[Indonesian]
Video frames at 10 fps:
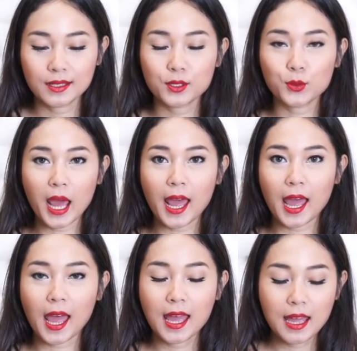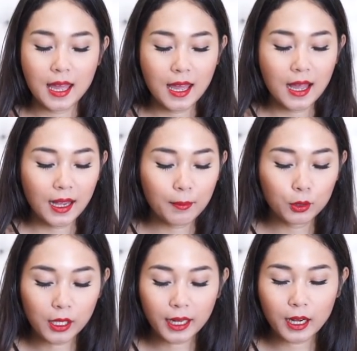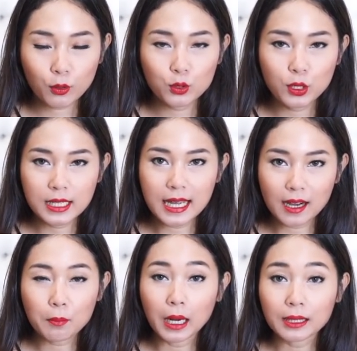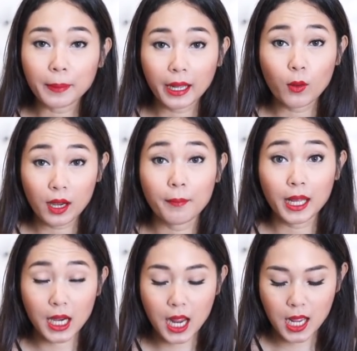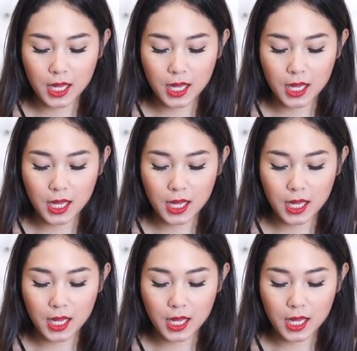Sudah. Kebetulan kan aku juga jarang banget pakai warna merah.